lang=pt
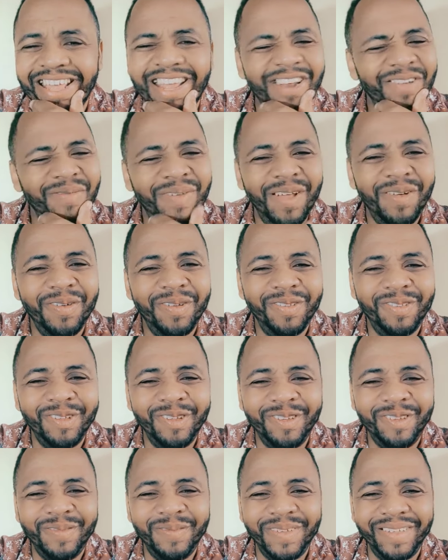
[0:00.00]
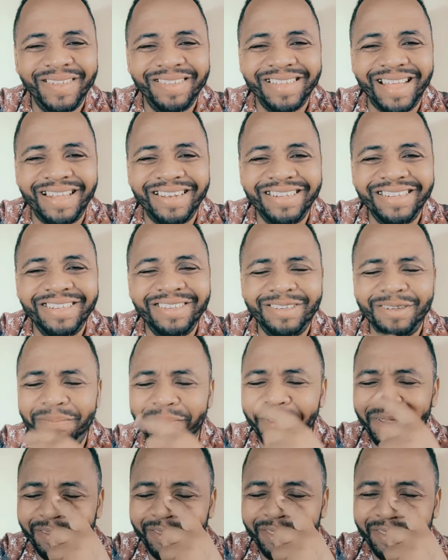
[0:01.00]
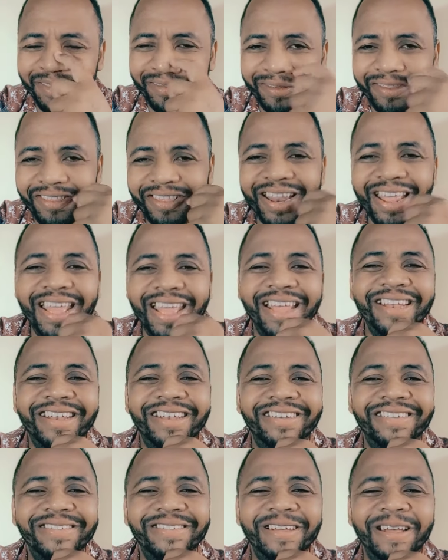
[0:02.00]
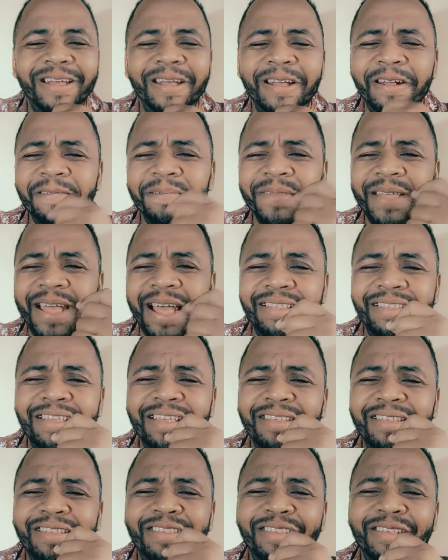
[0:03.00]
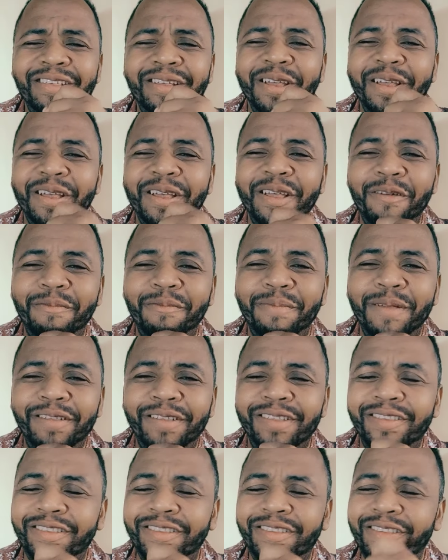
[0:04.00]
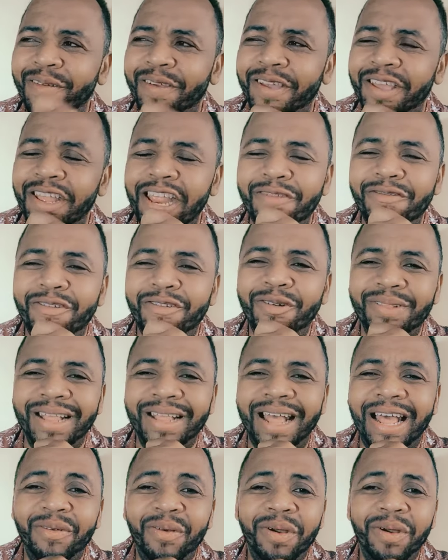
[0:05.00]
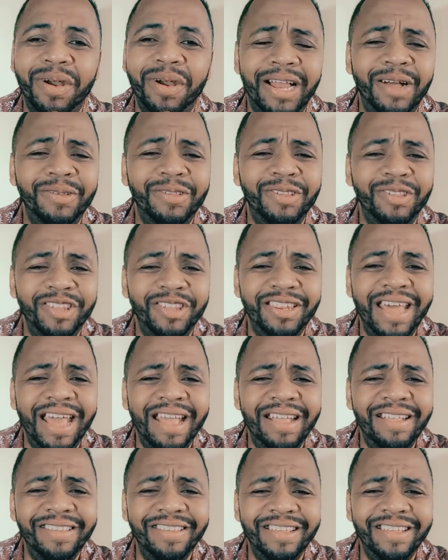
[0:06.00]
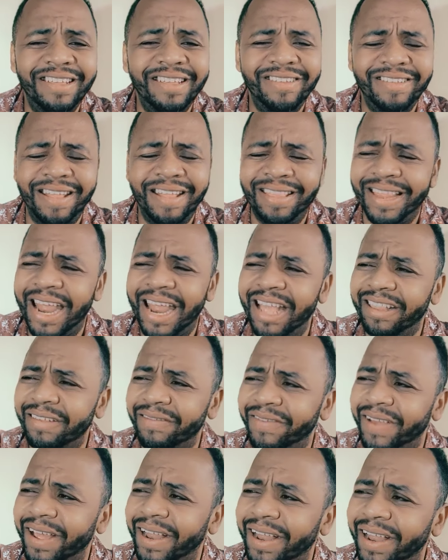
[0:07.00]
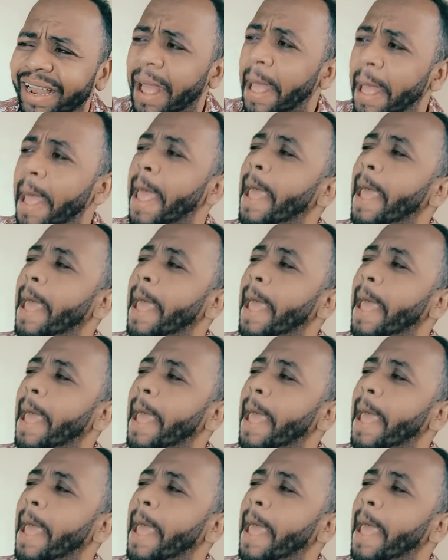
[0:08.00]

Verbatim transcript: Não é gostoso pensar nisso? Eu penso nisso direto. Às vezes eu penso assim, eu queria voltar no Cláudio de 10 anos atrás e falar: